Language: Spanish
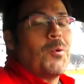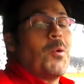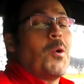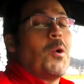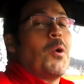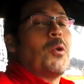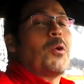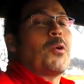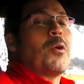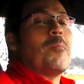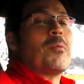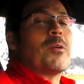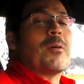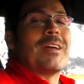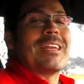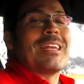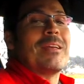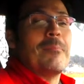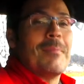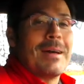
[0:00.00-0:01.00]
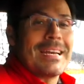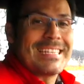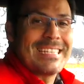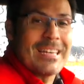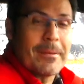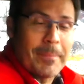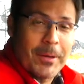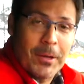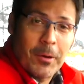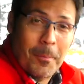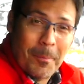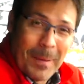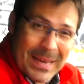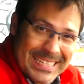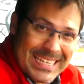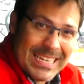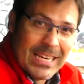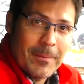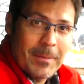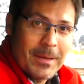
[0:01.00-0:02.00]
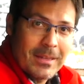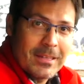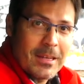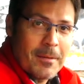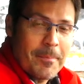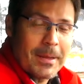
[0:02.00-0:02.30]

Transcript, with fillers: luego lo comprobaré en marcha, pero básicamente